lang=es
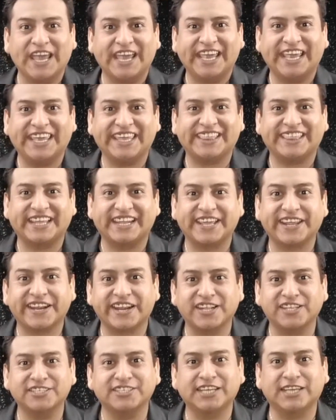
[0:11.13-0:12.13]
estaré
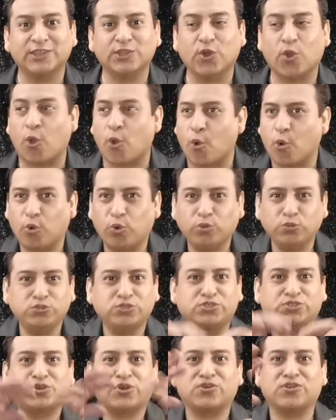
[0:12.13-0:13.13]
realizando
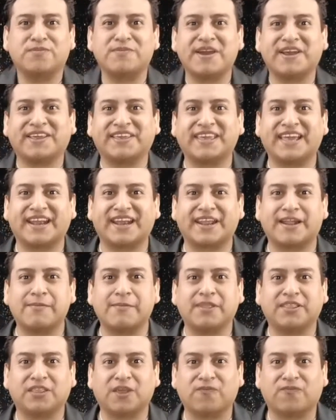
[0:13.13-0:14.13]
un show de magia
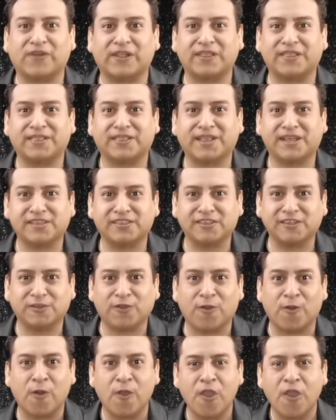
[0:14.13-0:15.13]
realmente
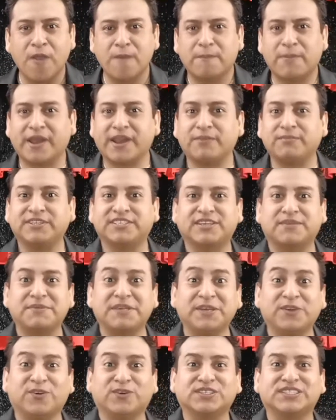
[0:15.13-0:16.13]
fantástico para mis
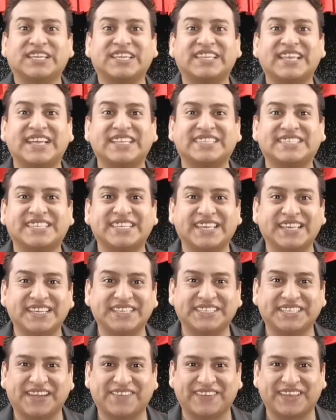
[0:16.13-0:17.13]
amigos de Nazi
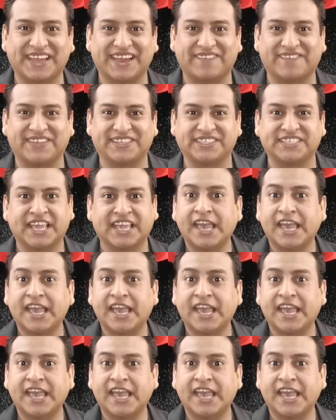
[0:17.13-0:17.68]
Yamigami.